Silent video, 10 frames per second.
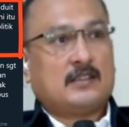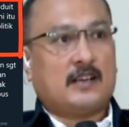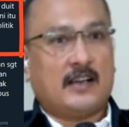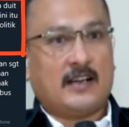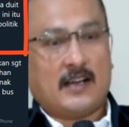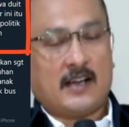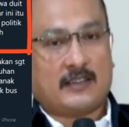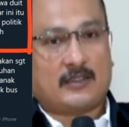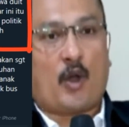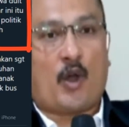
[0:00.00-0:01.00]

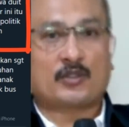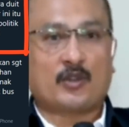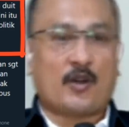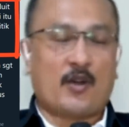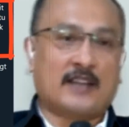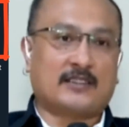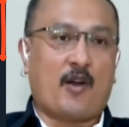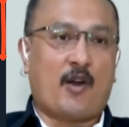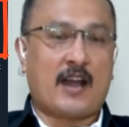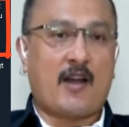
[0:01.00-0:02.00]
uh, tokoh-tokoh uh,
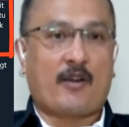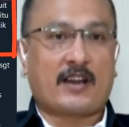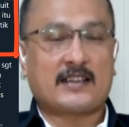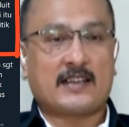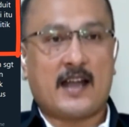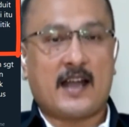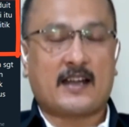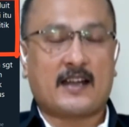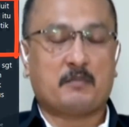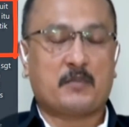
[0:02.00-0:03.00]
atau orang-orang yang
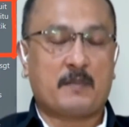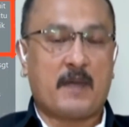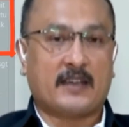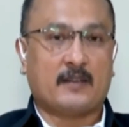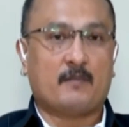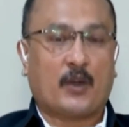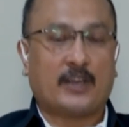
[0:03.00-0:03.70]
akan bermain